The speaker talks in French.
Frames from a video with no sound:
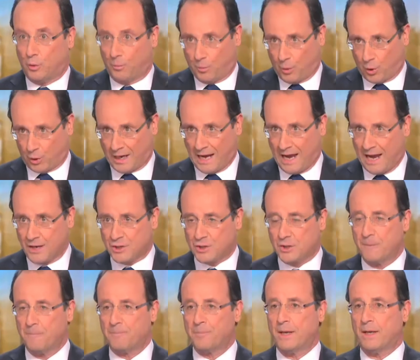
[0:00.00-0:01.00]
de
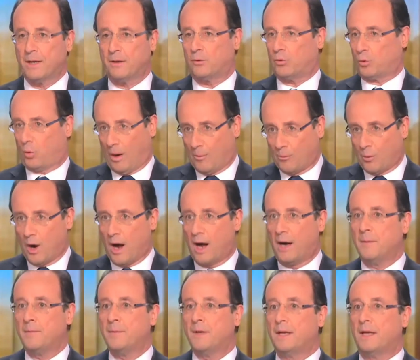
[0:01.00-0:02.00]
blocage, trois
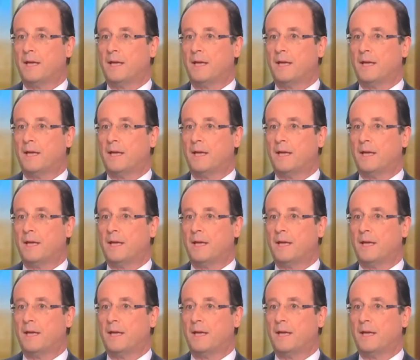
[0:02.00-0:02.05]
mois,